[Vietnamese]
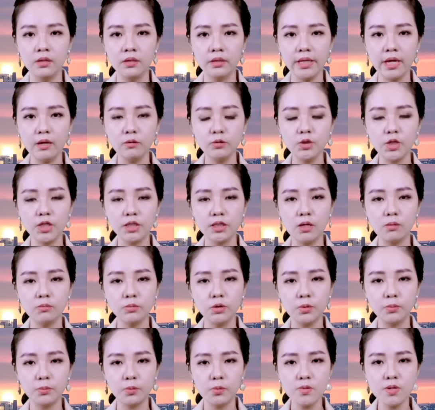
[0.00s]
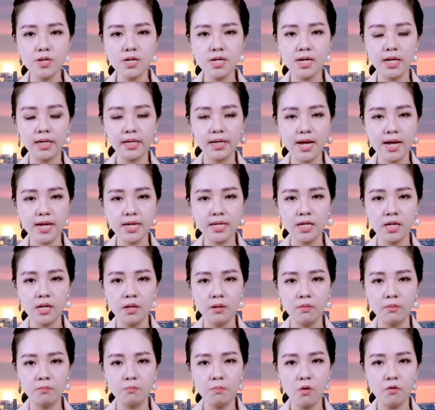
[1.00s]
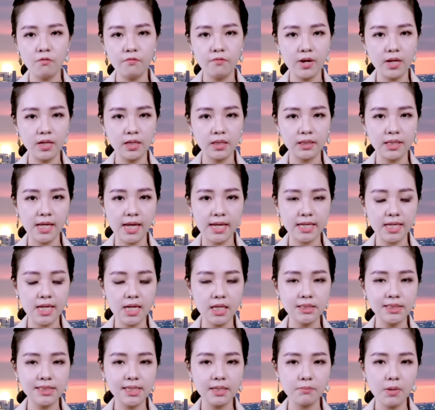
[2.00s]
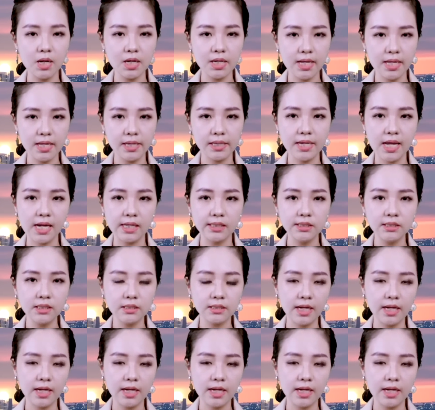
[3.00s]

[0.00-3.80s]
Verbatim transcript: Theo truyền thông Trung Quốc, gần đây, mộ phần tại Nghĩa Trang Bắc Kinh đã trở